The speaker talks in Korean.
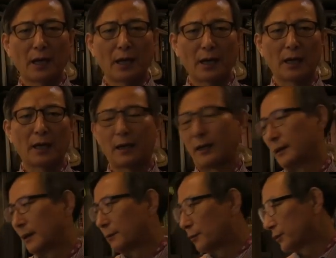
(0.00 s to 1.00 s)
아,
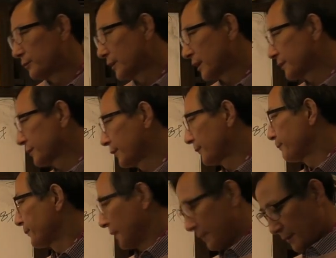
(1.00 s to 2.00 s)
이렇게 보시면 되겠어요.
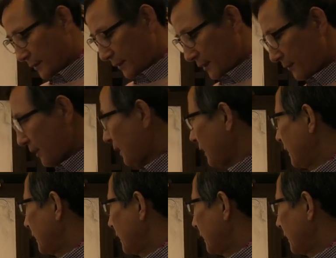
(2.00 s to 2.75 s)
그 다음에